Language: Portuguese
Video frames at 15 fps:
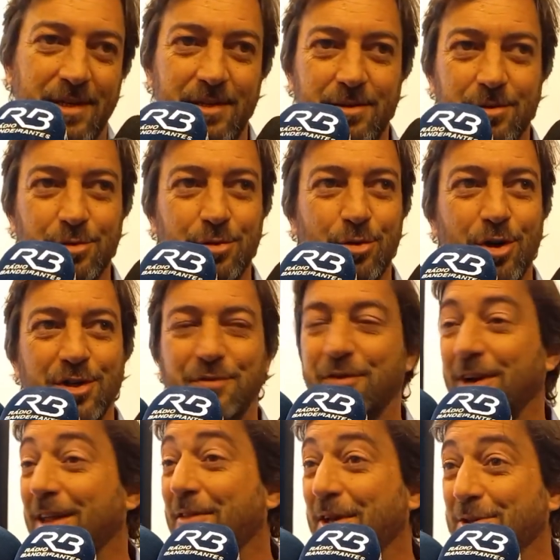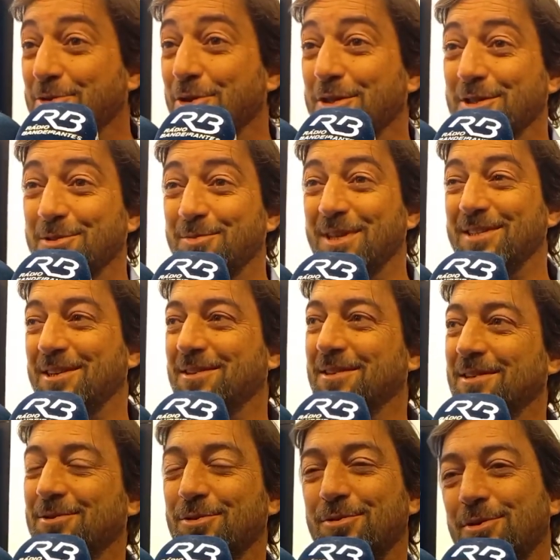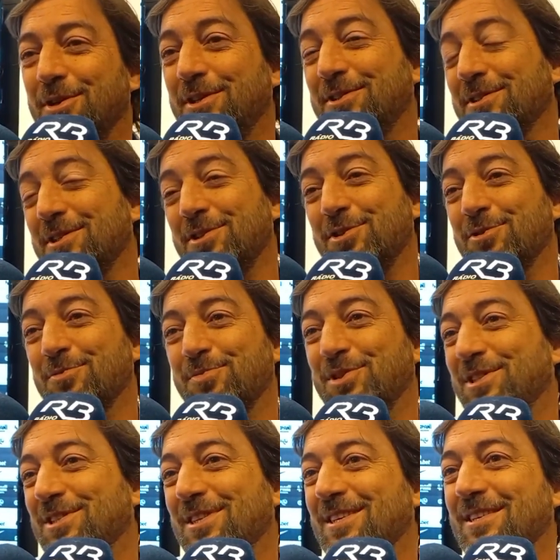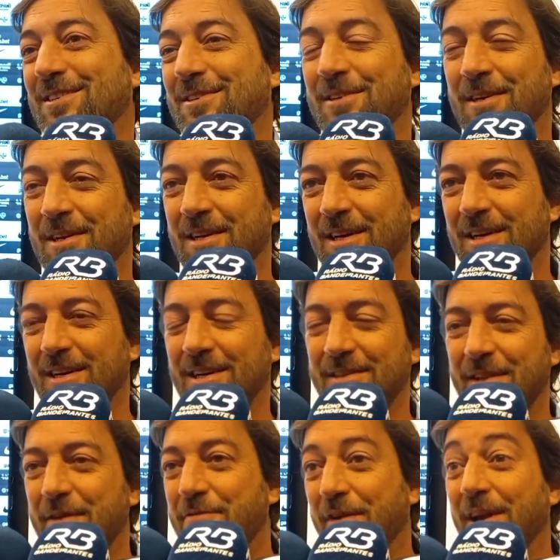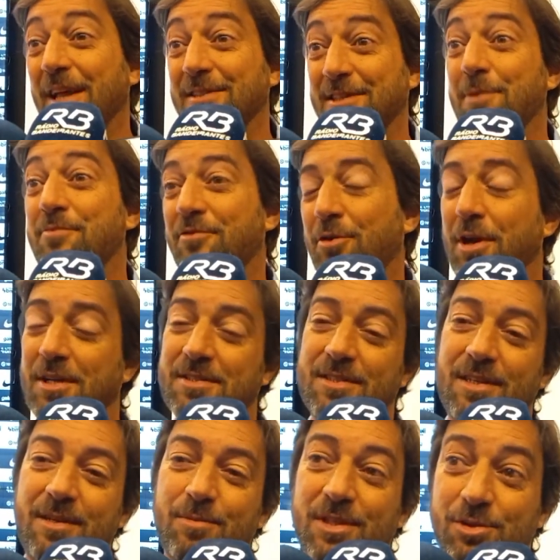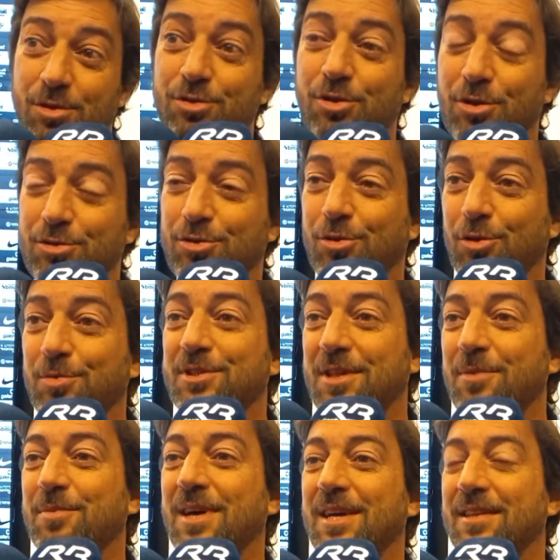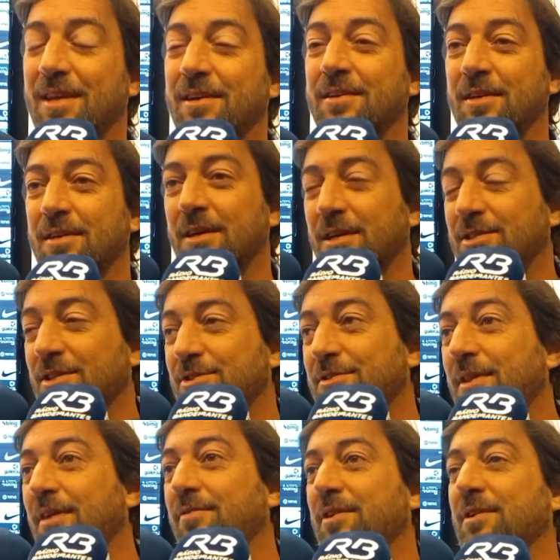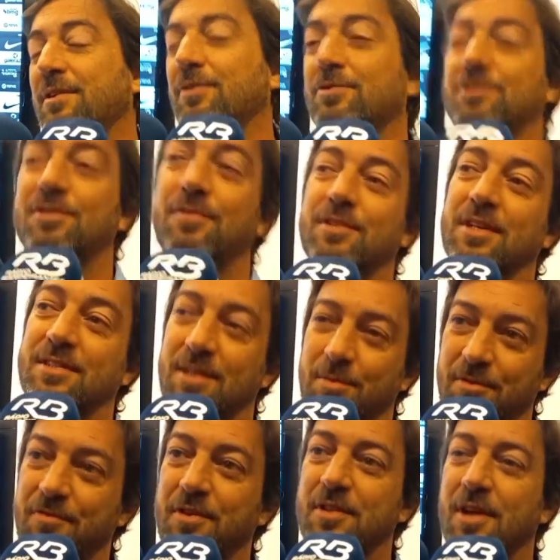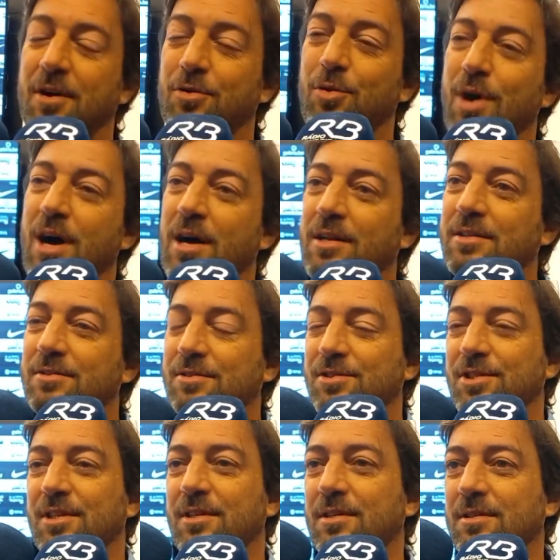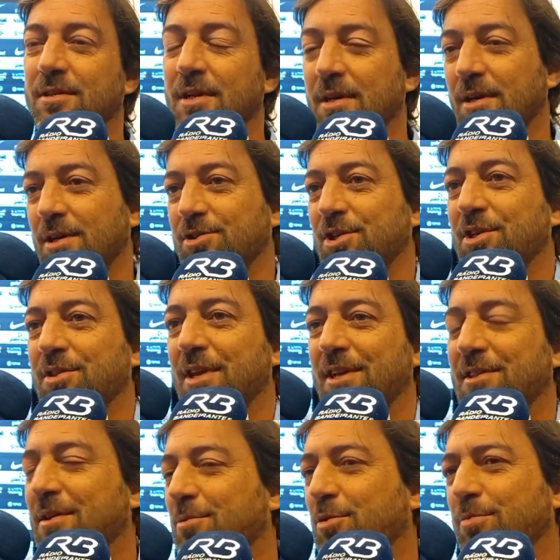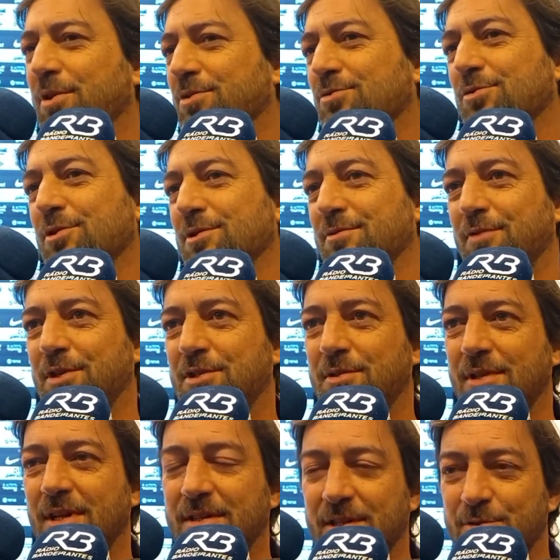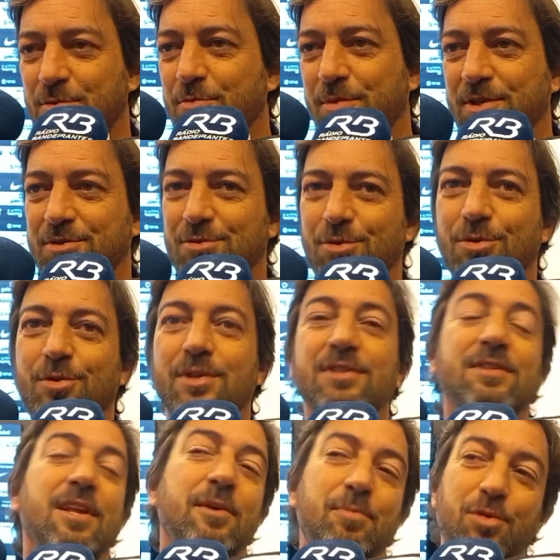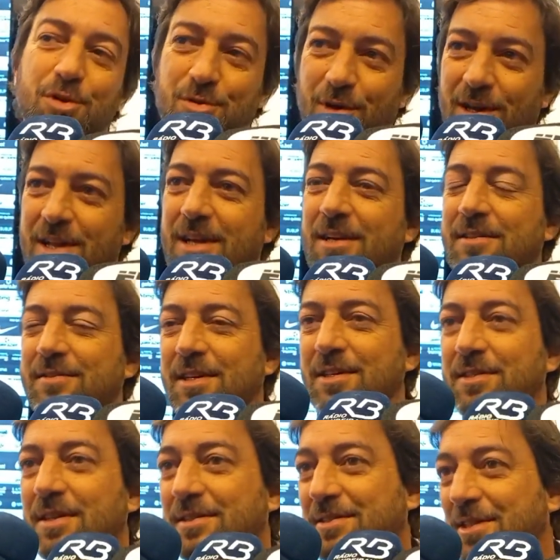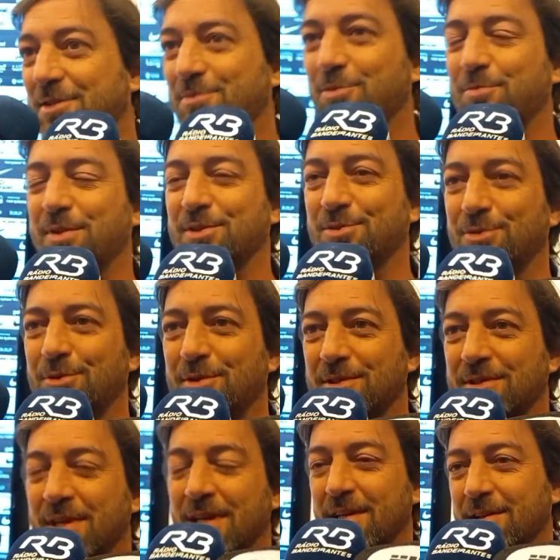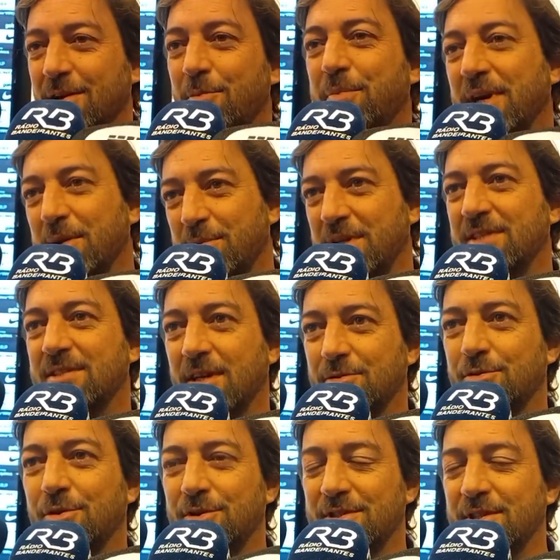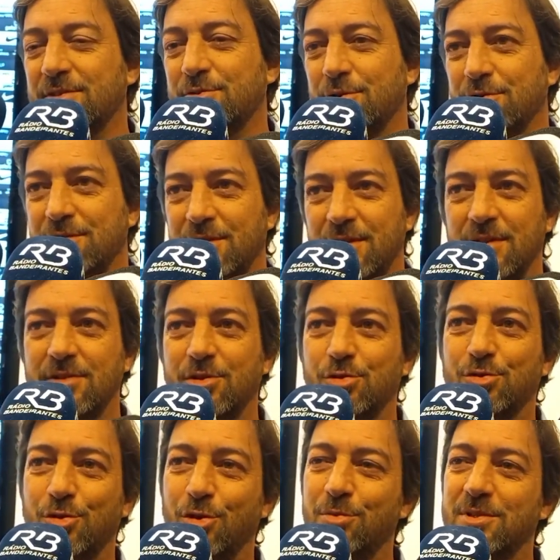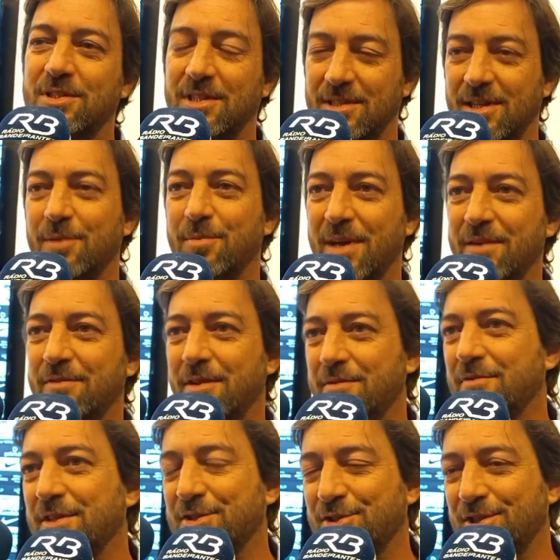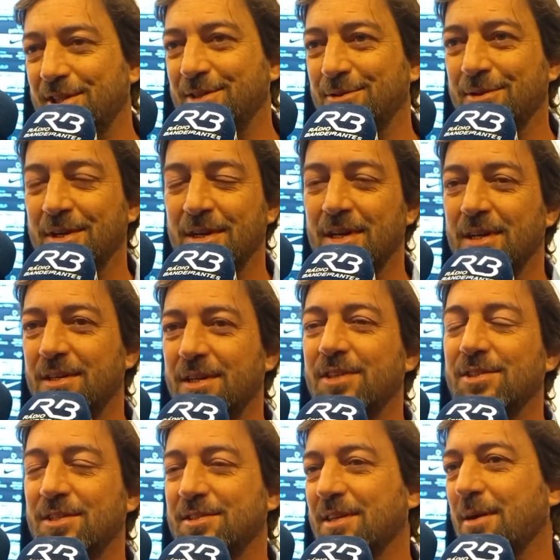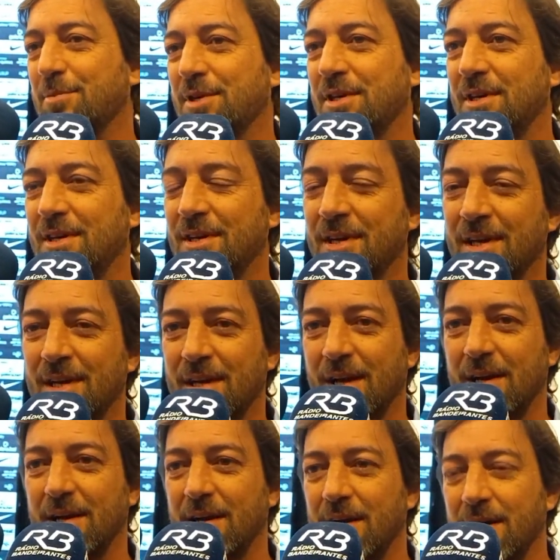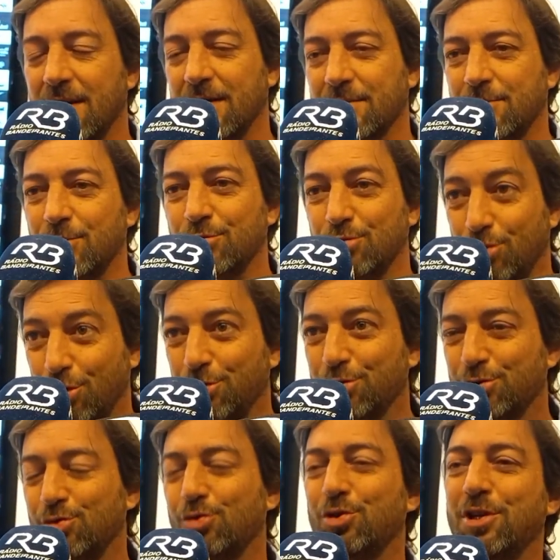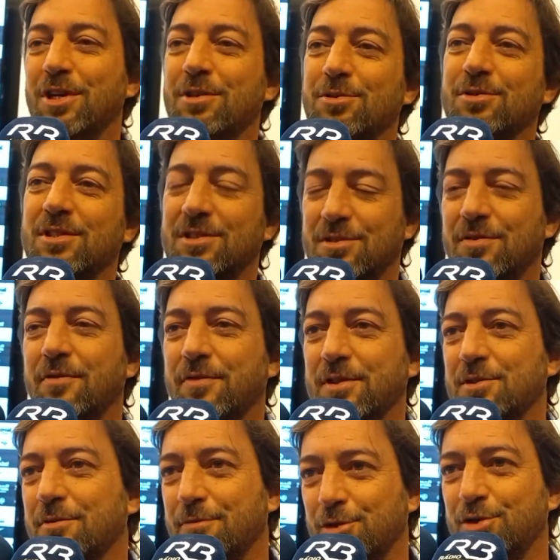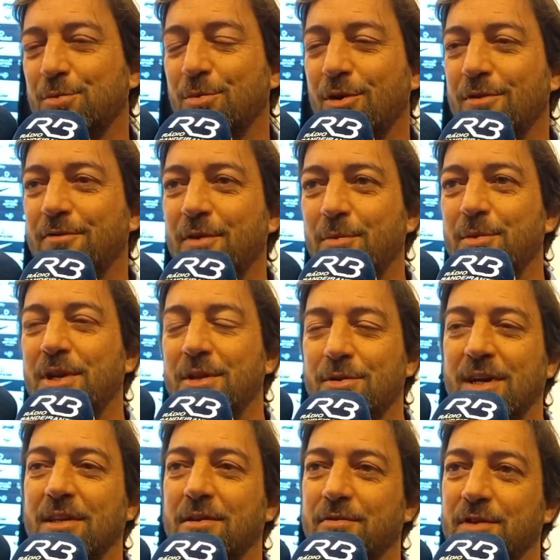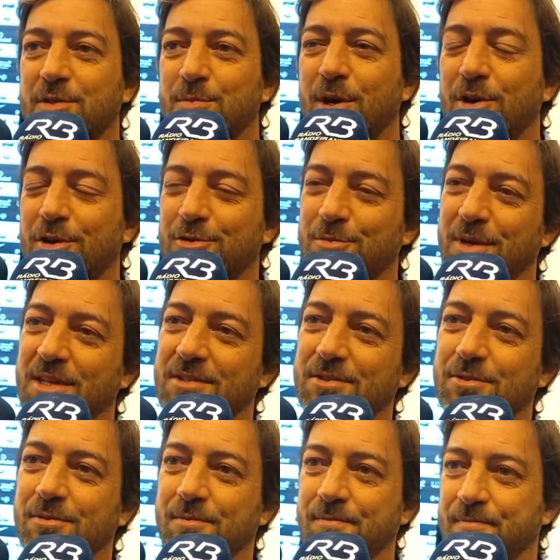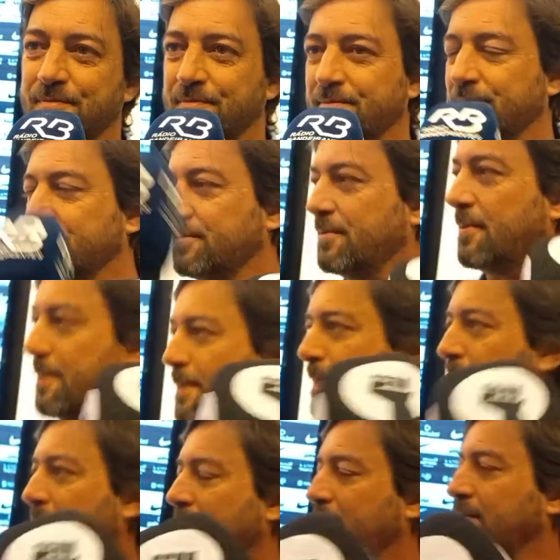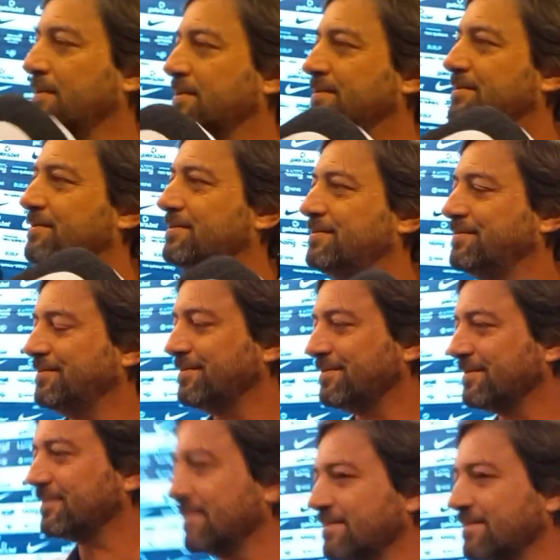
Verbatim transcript: eu não gosto de falar das outras, mas a, do Corinthians a gente não precisa ah, nem falar, sempre foi assim, mas dos outros clubes também, né? A gente teve, eu estive na semifinal no Allianz, tinha acho que 30 mil pessoas, 20 e tantas mil pessoas, lá em Porto Alegre 36 mil pessoas. Então parabenizar todas as torcidas e os clubes que também vêm investindo e a gente sabe que é, com todos unidos a gente vai fazer um futebol feminino cada vez maior no Brasil. Duílio, 41 mil pessoas, um